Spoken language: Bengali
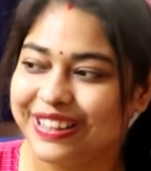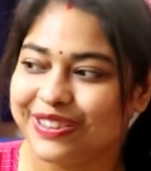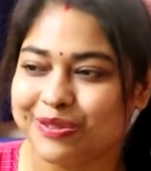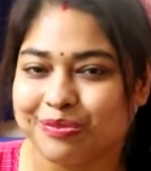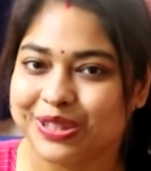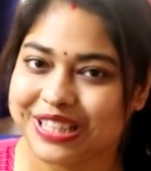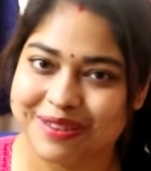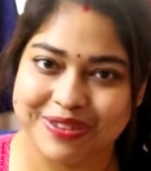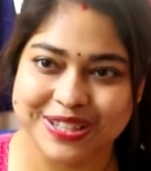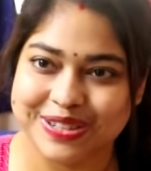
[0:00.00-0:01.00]
তো
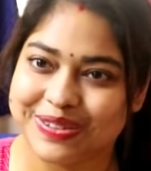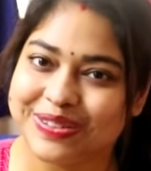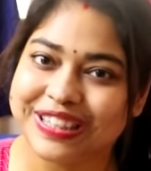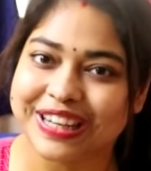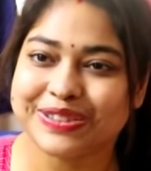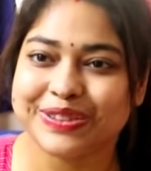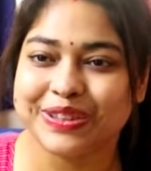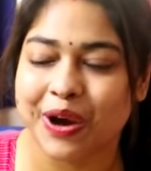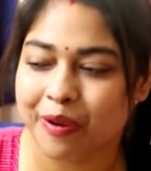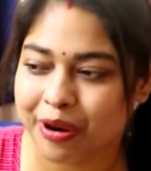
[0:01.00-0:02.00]
বুঝতেই পারছে লোনটা শোধ
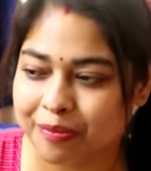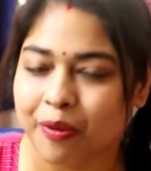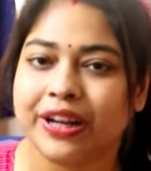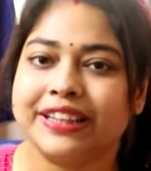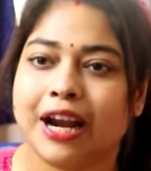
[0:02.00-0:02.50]
হওয়ার পরে